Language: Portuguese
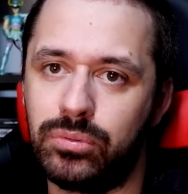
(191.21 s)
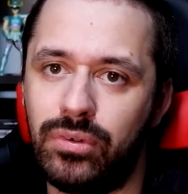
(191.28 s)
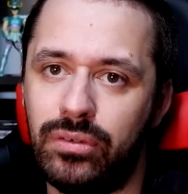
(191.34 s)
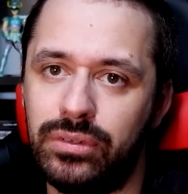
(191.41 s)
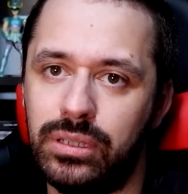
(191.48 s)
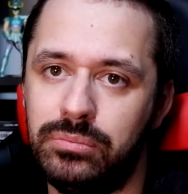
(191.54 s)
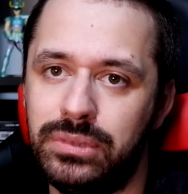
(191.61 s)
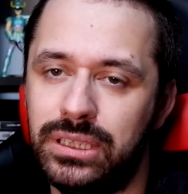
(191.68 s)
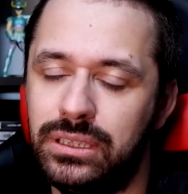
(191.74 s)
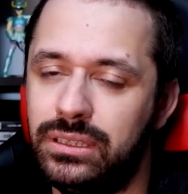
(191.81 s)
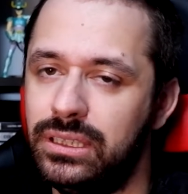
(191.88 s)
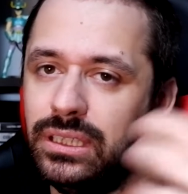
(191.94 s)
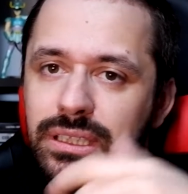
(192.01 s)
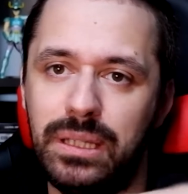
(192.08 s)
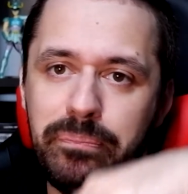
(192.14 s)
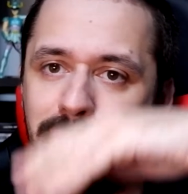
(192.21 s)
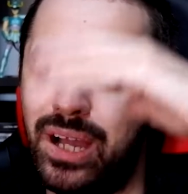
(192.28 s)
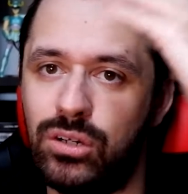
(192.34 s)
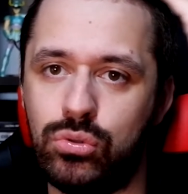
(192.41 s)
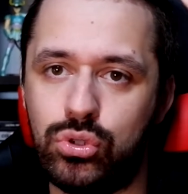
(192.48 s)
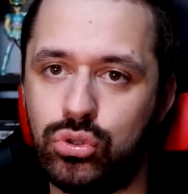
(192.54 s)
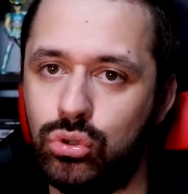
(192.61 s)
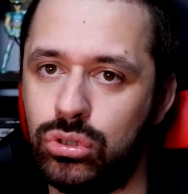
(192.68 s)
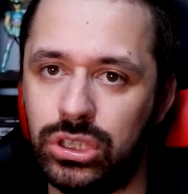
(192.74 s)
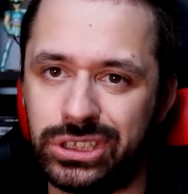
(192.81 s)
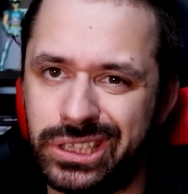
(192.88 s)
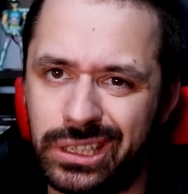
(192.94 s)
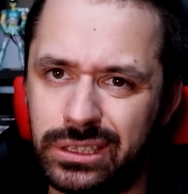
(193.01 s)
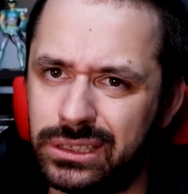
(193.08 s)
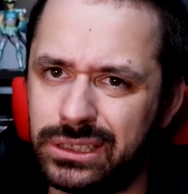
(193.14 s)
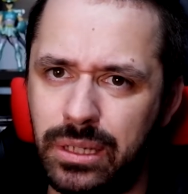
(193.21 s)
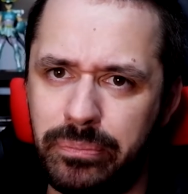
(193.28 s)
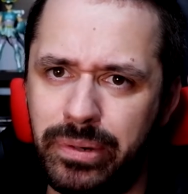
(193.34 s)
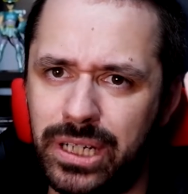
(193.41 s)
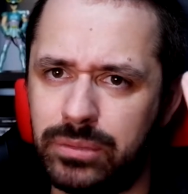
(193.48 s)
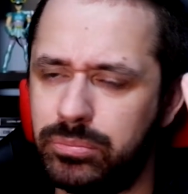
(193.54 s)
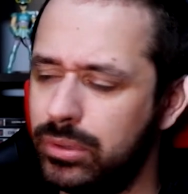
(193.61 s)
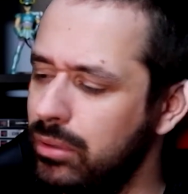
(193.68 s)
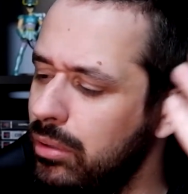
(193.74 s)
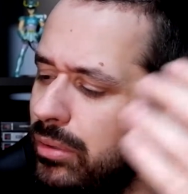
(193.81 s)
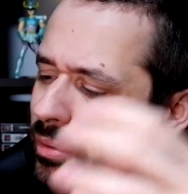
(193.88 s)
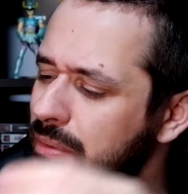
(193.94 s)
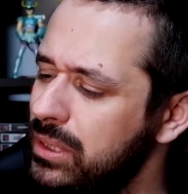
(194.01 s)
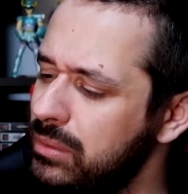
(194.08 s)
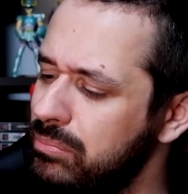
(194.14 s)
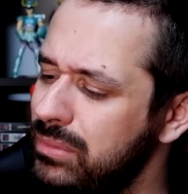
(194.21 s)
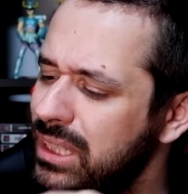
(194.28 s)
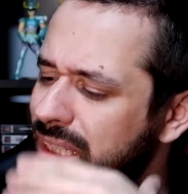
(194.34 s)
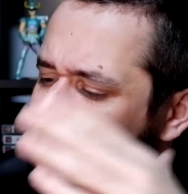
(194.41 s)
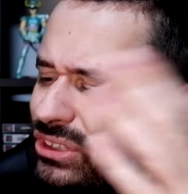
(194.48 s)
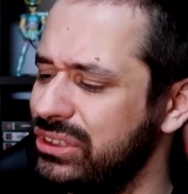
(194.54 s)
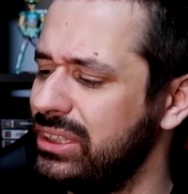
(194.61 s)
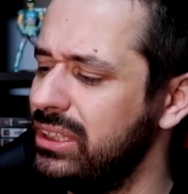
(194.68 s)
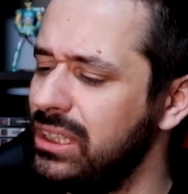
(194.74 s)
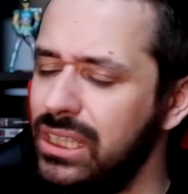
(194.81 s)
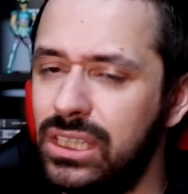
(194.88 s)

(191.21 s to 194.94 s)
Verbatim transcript: provavelmente, e até pago o jogo com as cartas à parte, provavelmente, mas